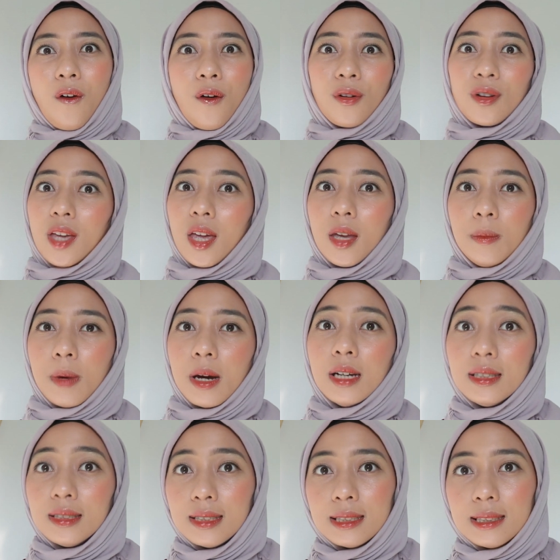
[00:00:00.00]
oke okay
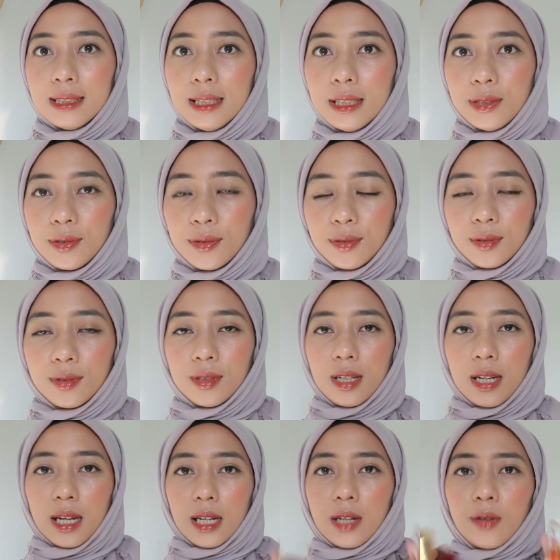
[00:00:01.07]
banget gitu
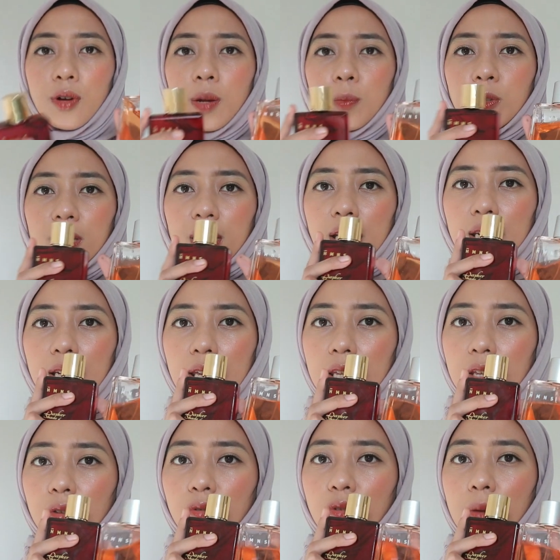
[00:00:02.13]
ya walaupun kalian
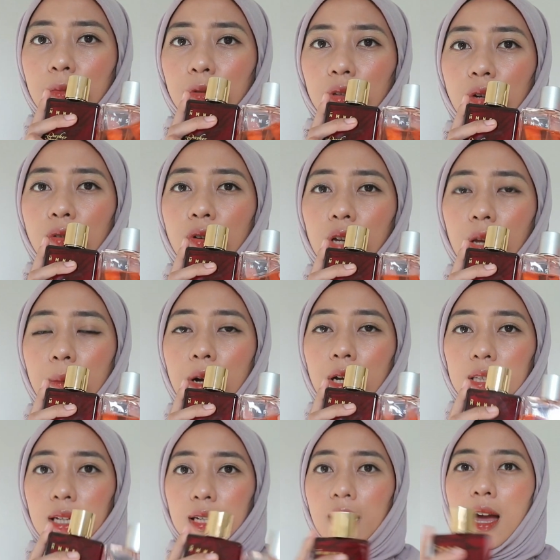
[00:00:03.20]
layer juga menurut aku oke okay
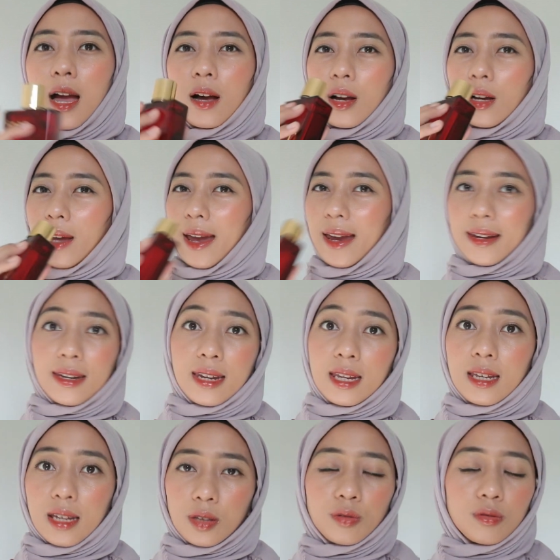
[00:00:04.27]
banget karena
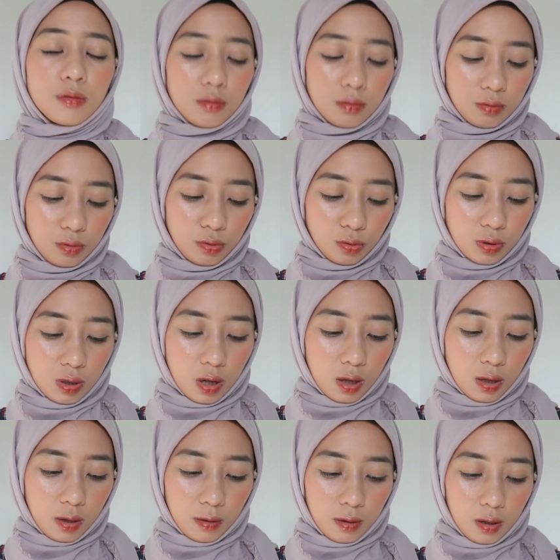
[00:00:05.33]
endingnya tuh
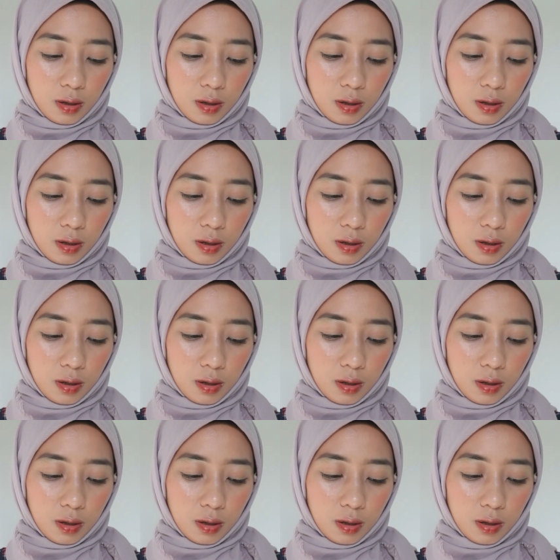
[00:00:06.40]
juga